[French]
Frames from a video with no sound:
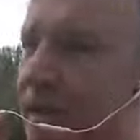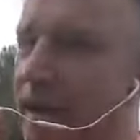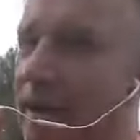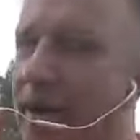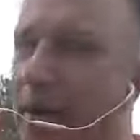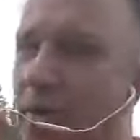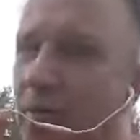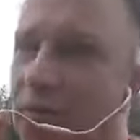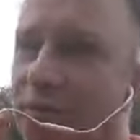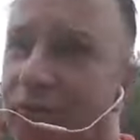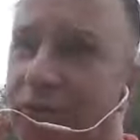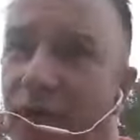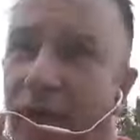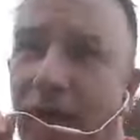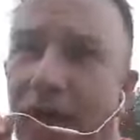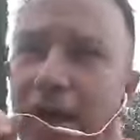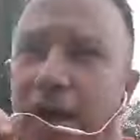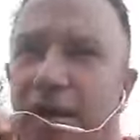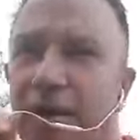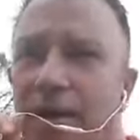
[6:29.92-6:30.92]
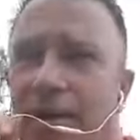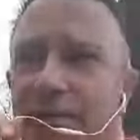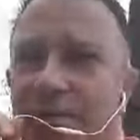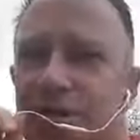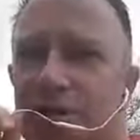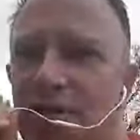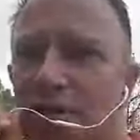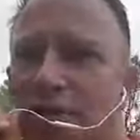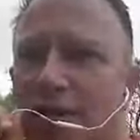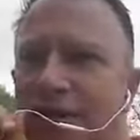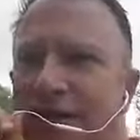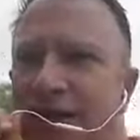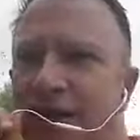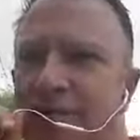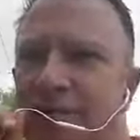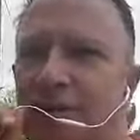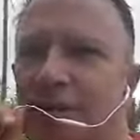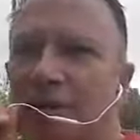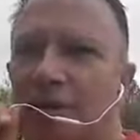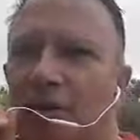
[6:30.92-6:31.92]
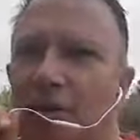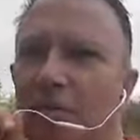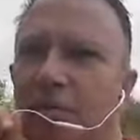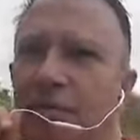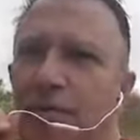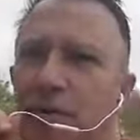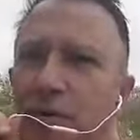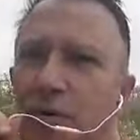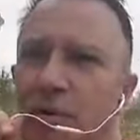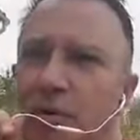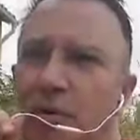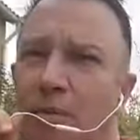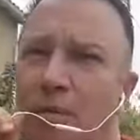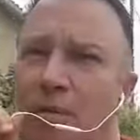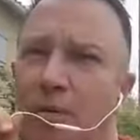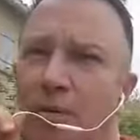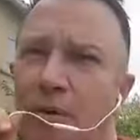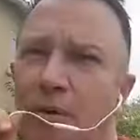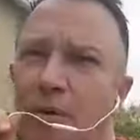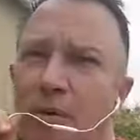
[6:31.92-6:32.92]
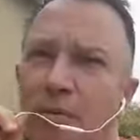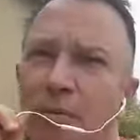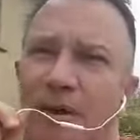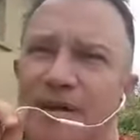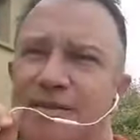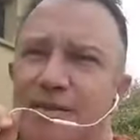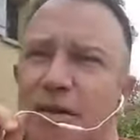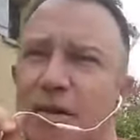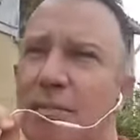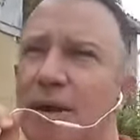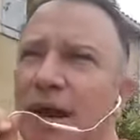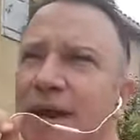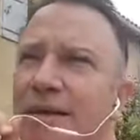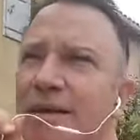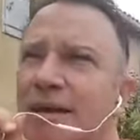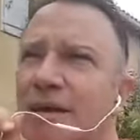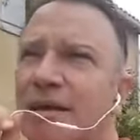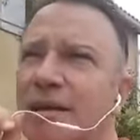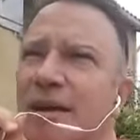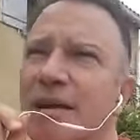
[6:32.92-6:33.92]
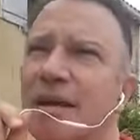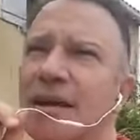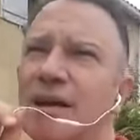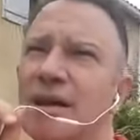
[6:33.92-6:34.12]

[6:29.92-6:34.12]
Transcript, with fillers: Et là, on fera un petit, avec un petit groupe le, le, le mastermind